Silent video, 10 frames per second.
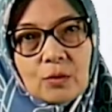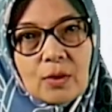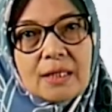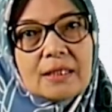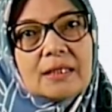
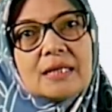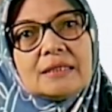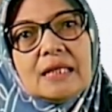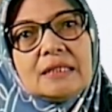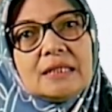kualitas
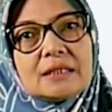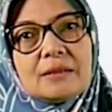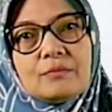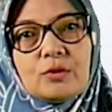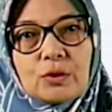dari
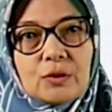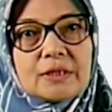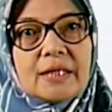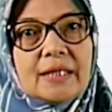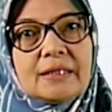sistem
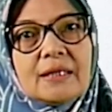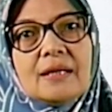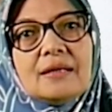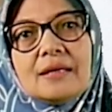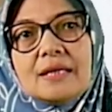
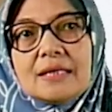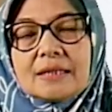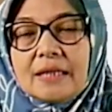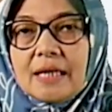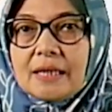muskuloskeletal sehingga tadi